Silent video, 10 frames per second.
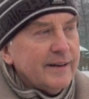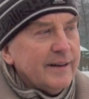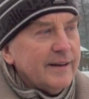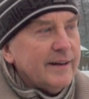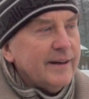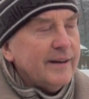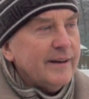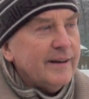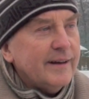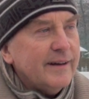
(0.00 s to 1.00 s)
Dzisiaj
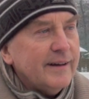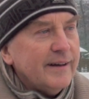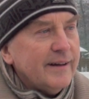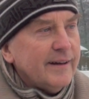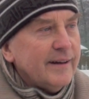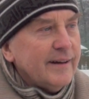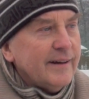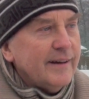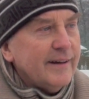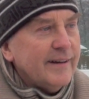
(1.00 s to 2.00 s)
można poszaleć, całą
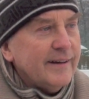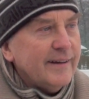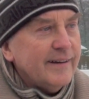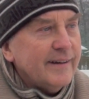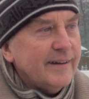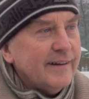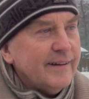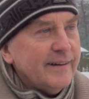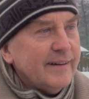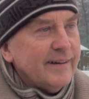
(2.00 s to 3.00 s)
taflę ma pan praktycznie
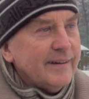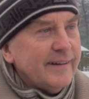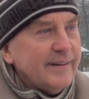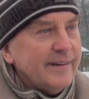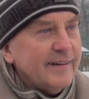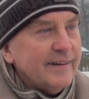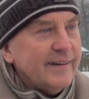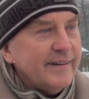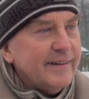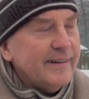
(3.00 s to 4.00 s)
do
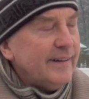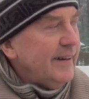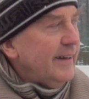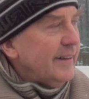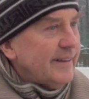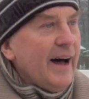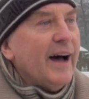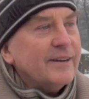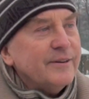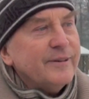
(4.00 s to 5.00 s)
swojej dyspozycji. Często
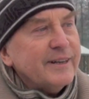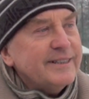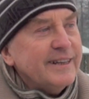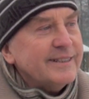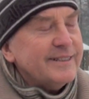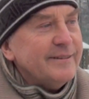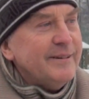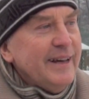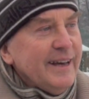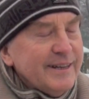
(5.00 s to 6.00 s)
tak, są no tutaj no pustki?
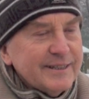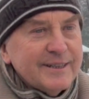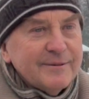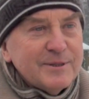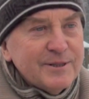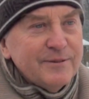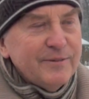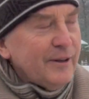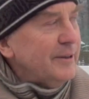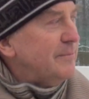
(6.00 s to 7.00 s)
Jestem, jestem
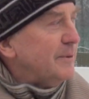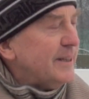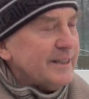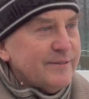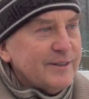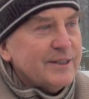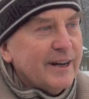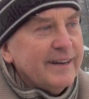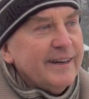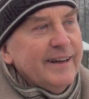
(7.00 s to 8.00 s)
zdziwiony, bo
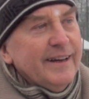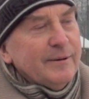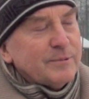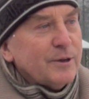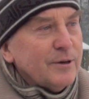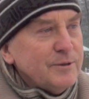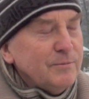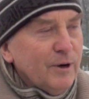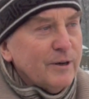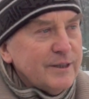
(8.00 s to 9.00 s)
zazwyczaj
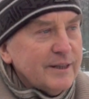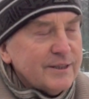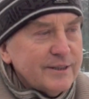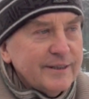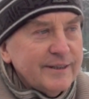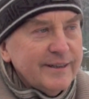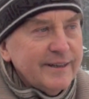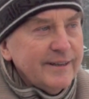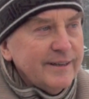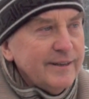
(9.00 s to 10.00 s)
przychodzi młodzież i,
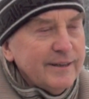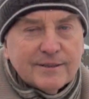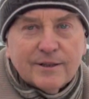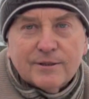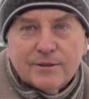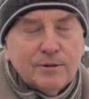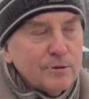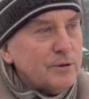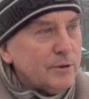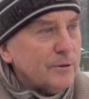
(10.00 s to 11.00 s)
i jest dosyć
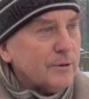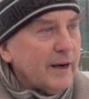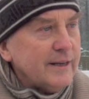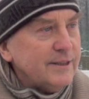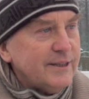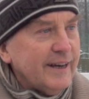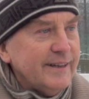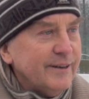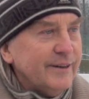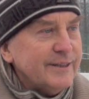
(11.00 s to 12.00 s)
duży ruch, a
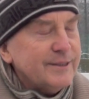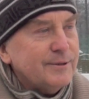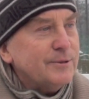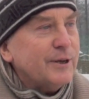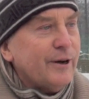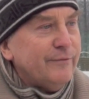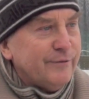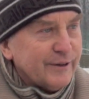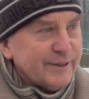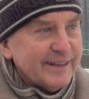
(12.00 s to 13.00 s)
dzisiaj no, jest duży
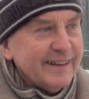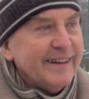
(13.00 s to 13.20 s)
komfort.